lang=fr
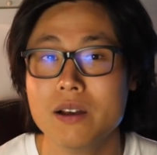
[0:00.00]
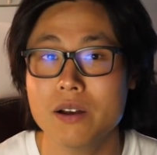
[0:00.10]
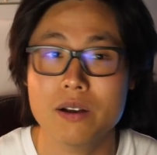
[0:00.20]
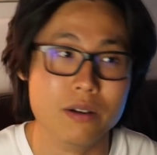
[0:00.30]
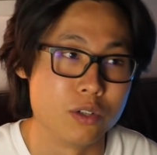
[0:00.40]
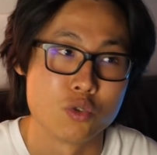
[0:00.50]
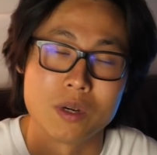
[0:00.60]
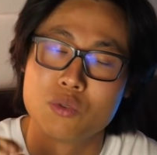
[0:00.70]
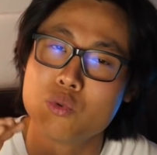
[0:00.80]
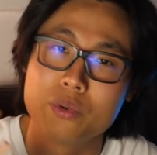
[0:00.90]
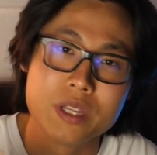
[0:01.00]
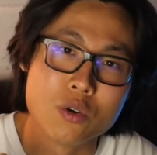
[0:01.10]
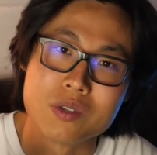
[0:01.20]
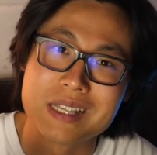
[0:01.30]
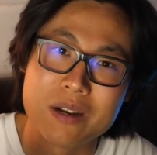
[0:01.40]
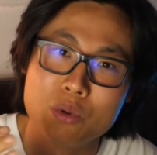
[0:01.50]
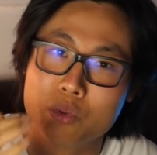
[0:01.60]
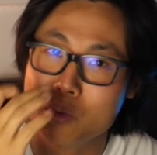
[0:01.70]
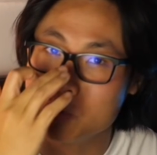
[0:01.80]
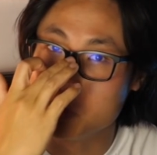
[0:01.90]
euh, je dois tourner aux
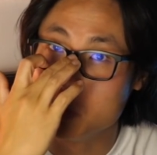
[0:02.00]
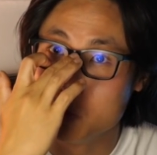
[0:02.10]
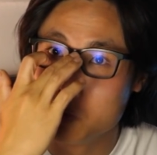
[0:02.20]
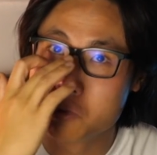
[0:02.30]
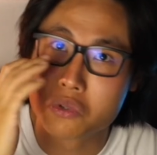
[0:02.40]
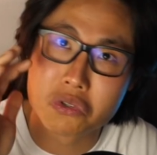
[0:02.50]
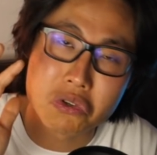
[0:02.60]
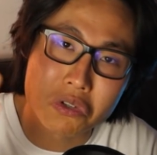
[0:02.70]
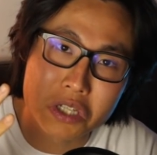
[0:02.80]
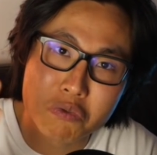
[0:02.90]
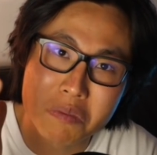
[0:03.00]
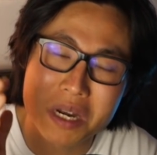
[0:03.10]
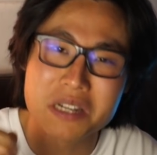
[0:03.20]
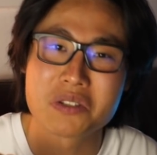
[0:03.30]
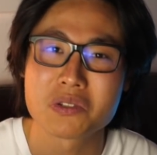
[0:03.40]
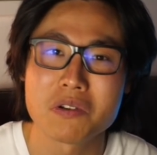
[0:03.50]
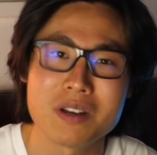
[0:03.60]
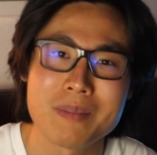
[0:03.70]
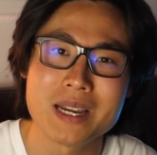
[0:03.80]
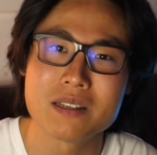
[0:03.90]
alentours de 118 miles,
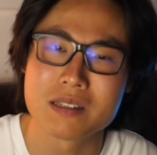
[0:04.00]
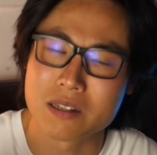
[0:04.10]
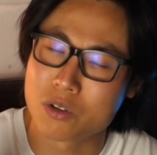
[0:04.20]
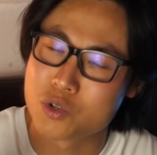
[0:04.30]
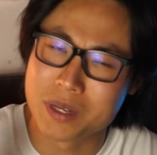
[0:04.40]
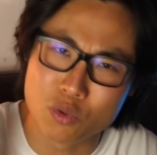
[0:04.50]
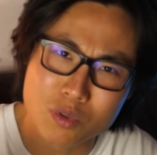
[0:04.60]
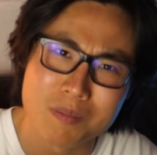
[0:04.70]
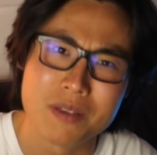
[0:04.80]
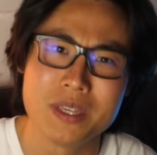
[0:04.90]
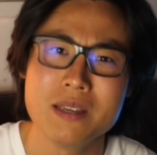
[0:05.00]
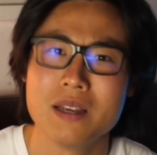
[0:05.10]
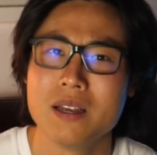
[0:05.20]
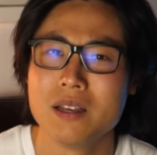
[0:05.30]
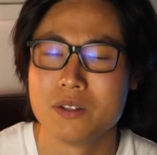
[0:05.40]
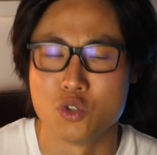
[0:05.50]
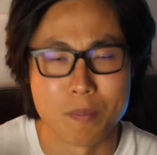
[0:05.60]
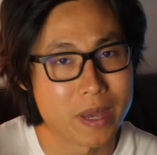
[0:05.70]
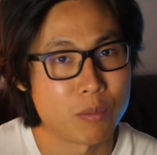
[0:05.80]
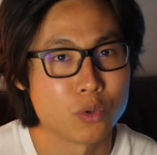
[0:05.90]
120 miles. Quand je mets toute ma vie, je
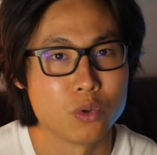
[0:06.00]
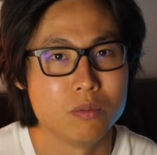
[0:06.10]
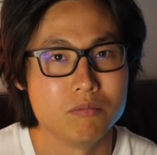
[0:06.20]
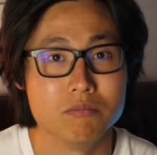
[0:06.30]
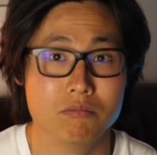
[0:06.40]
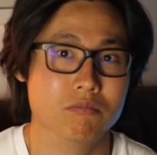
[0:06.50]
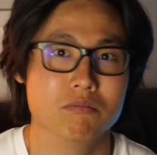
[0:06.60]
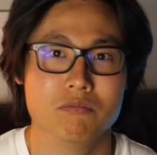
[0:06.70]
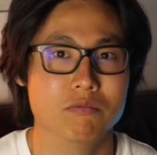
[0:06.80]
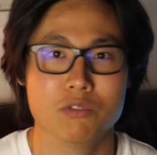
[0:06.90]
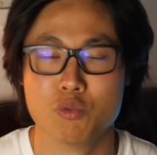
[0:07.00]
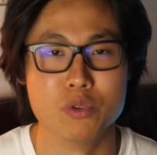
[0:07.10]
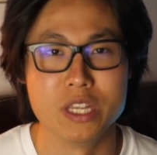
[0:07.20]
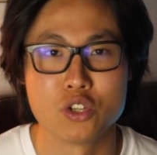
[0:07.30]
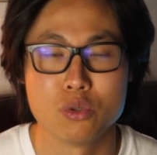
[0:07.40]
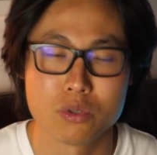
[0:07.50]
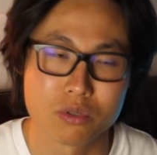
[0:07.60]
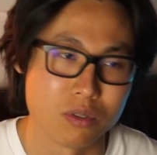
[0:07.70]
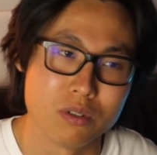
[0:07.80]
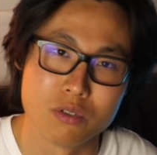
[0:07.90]
perds mon dos. Hmm, je me
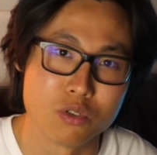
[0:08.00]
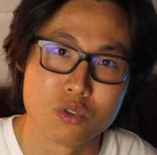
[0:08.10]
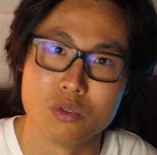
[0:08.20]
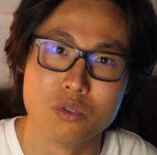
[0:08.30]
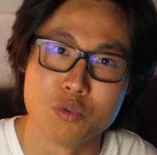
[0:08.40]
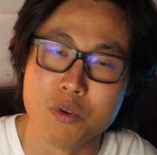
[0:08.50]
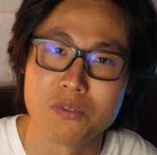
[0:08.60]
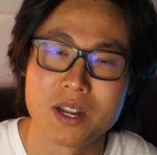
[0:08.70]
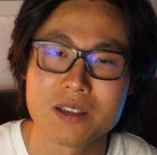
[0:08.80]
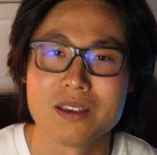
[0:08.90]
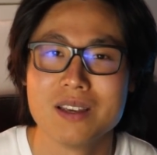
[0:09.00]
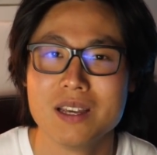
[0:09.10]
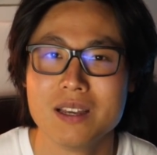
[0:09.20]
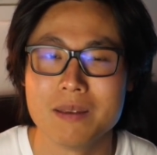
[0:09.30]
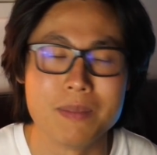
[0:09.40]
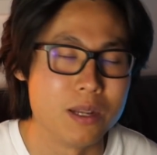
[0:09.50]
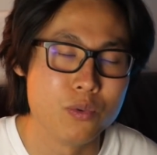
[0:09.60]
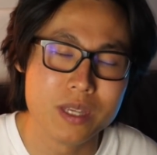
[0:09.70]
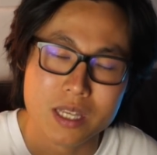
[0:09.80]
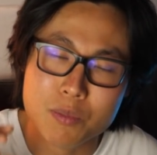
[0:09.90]
déchausse, euh, je me flingue mais
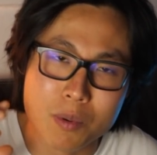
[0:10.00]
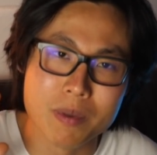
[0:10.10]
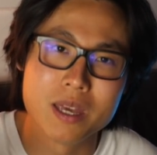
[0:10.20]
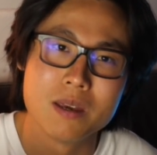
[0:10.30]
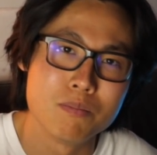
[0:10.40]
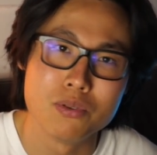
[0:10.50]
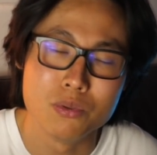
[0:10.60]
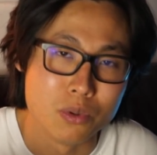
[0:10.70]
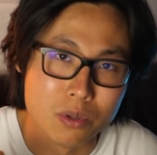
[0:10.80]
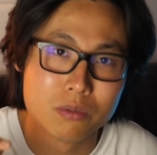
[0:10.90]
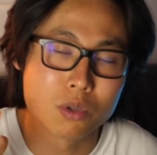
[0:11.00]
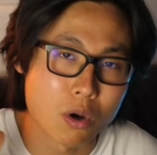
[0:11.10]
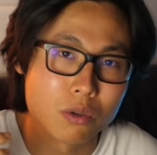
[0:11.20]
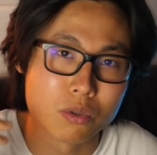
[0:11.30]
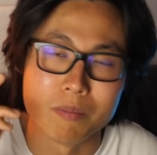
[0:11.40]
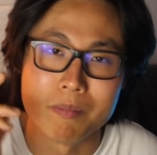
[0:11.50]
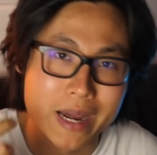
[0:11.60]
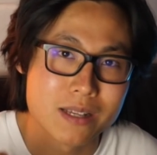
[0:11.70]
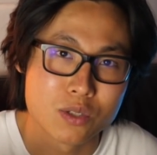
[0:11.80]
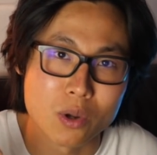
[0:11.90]
lui, il me met plus de 30
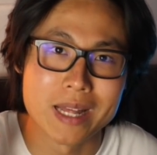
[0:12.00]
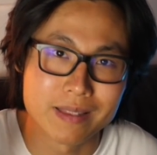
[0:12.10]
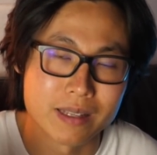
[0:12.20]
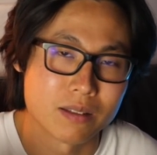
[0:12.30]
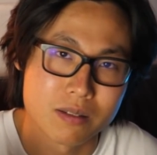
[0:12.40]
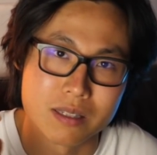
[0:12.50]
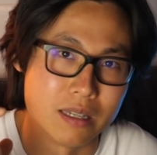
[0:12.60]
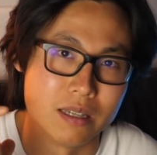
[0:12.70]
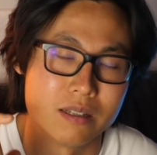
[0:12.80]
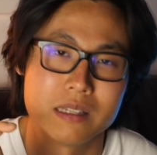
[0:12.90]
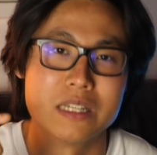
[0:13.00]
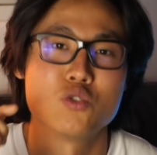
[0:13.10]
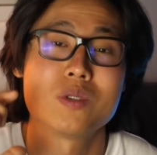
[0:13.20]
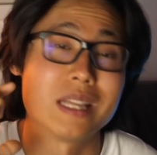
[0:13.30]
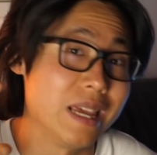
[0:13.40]
miles dans la tête, c'est juste